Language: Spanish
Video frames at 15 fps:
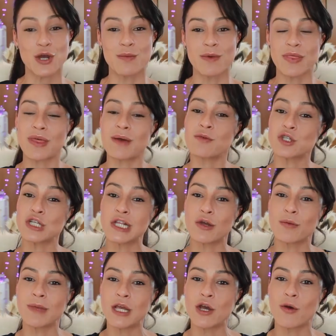comenzamos el
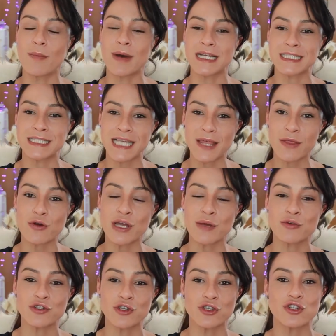domingo pasado que
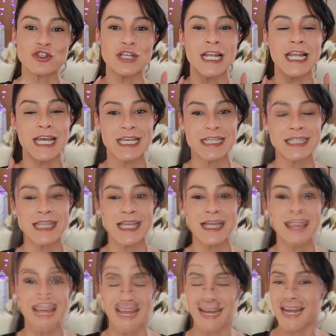vosotros
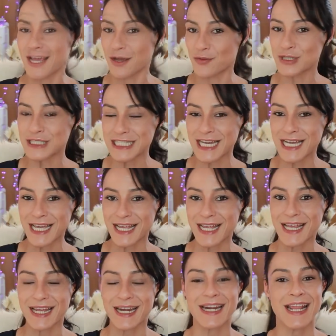elegiste en la encuesta
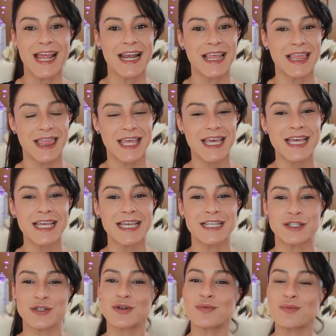que realicé, que
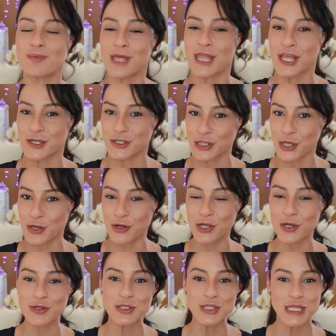son vídeos
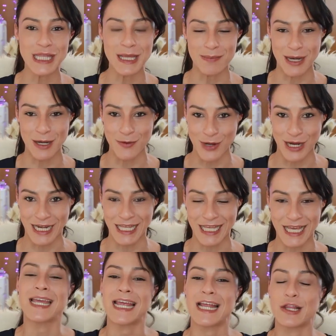teóricos de
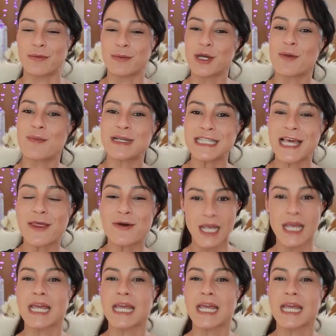peluquería. El domingo pasado